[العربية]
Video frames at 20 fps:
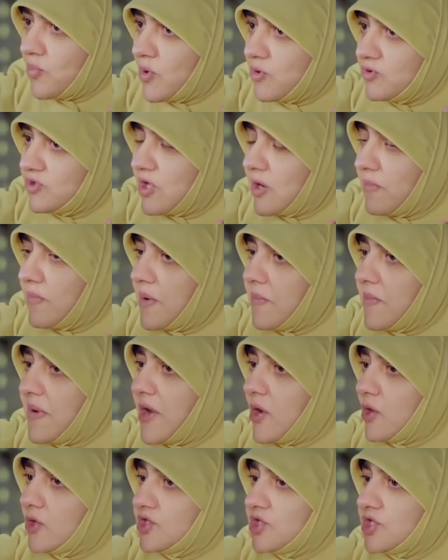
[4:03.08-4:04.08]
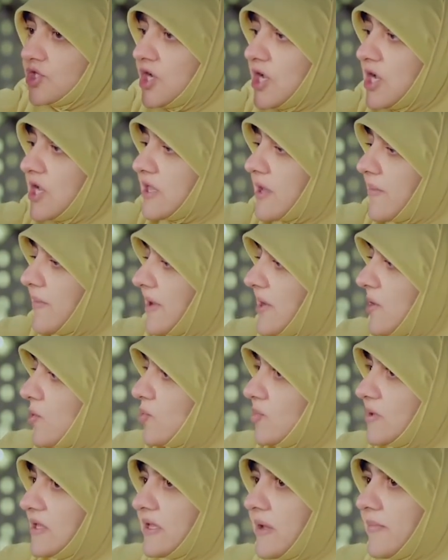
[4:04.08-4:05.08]
بيوصل من 120 ل 80
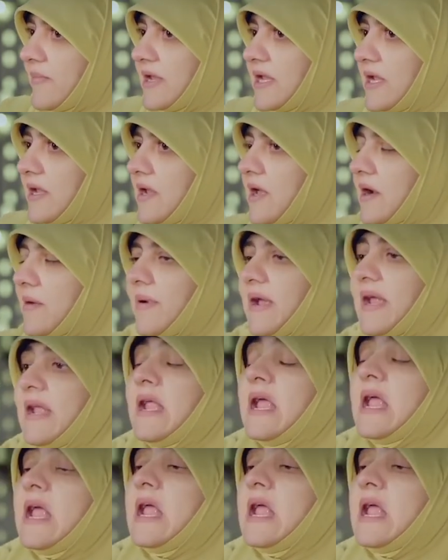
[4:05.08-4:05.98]
ومن 80 ل 40